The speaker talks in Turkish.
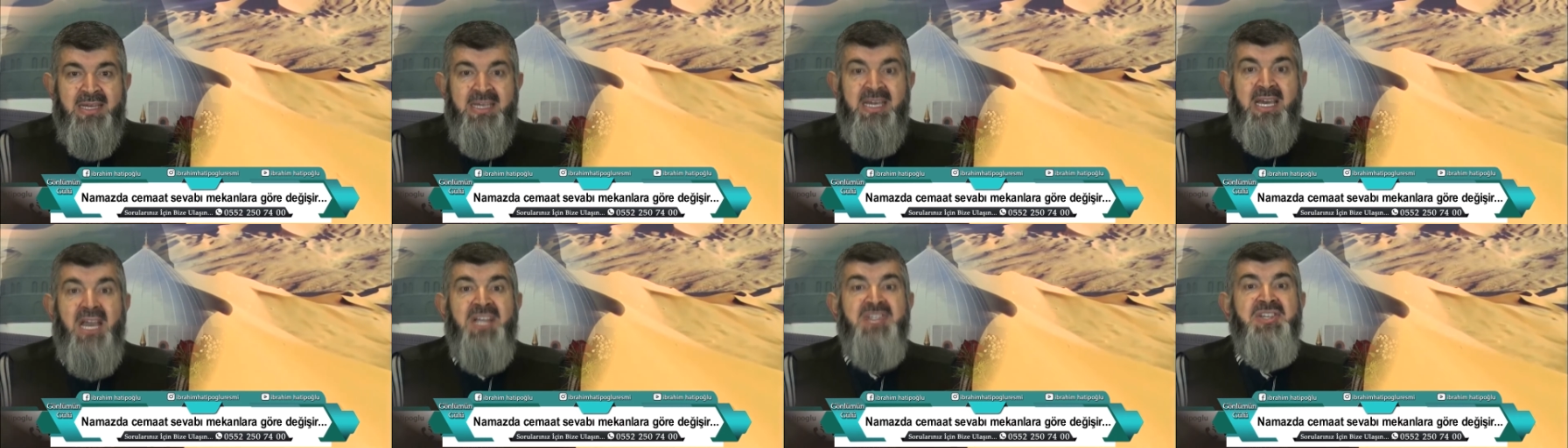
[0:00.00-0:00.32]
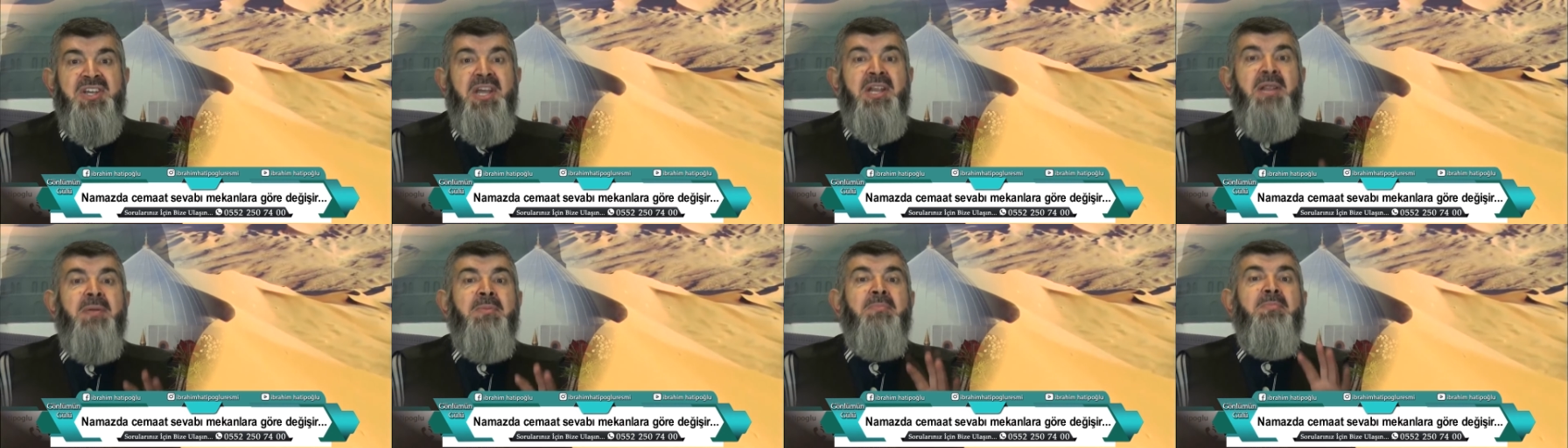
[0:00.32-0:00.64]

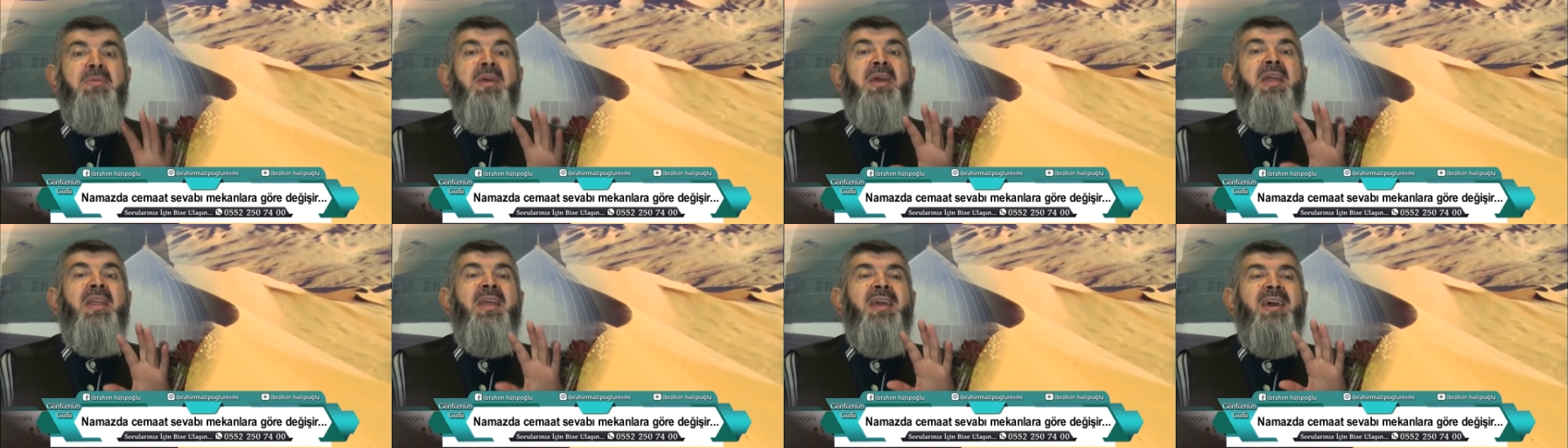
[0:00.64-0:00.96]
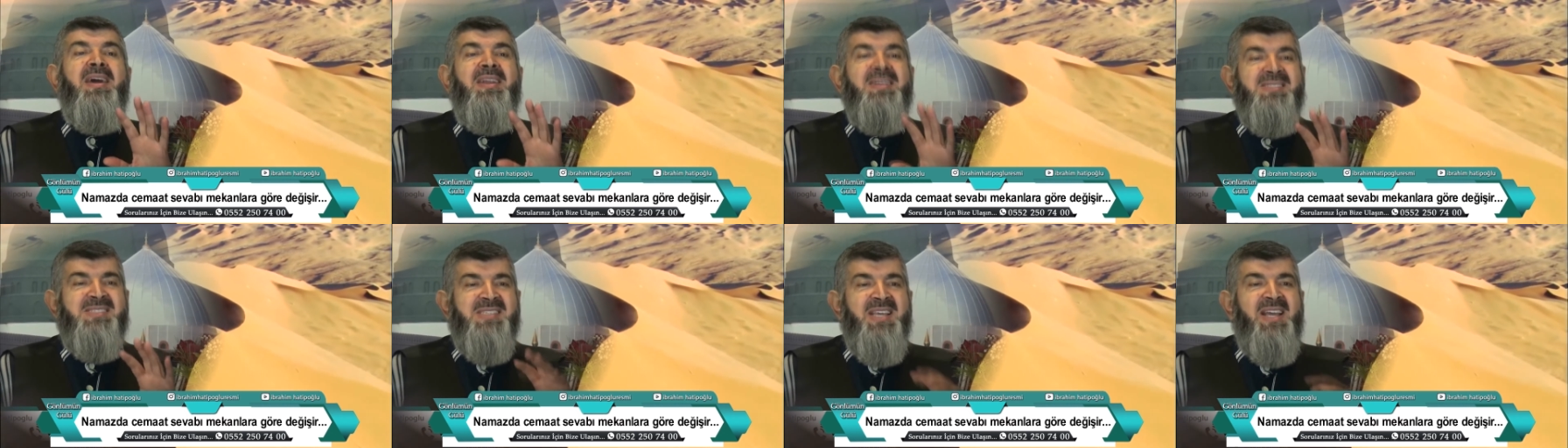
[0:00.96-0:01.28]
gecenin bir
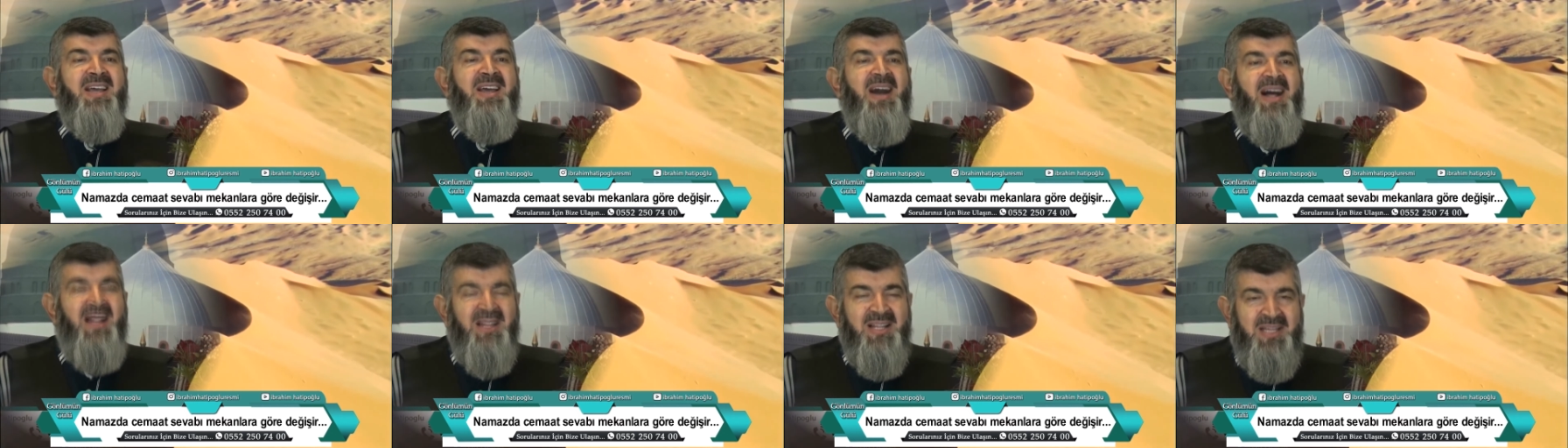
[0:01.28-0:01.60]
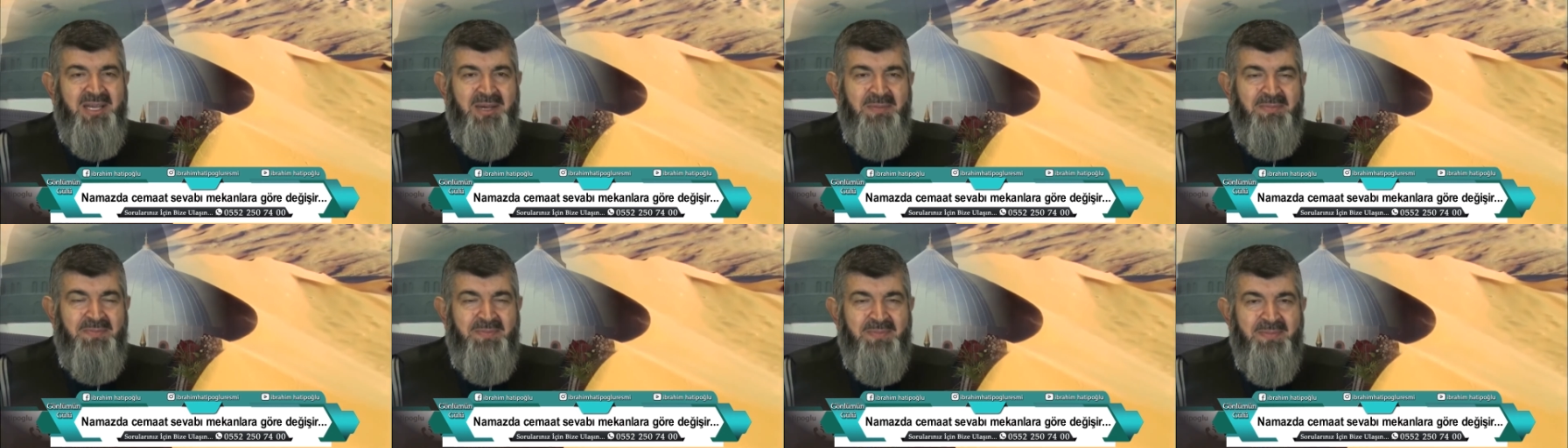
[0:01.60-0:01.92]
yarısı
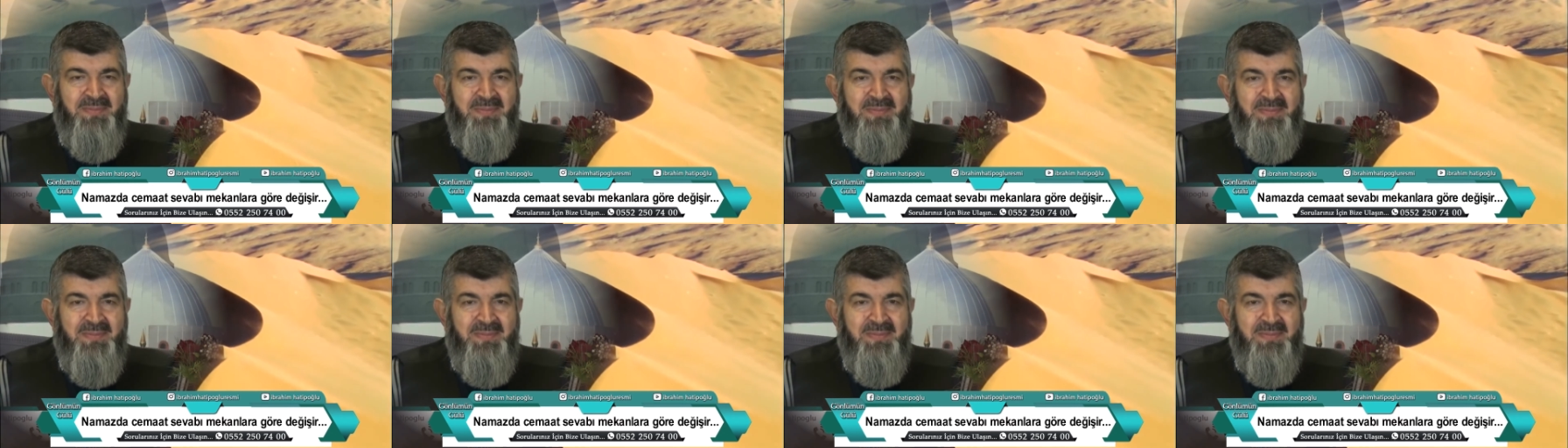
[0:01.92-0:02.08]
kalkıp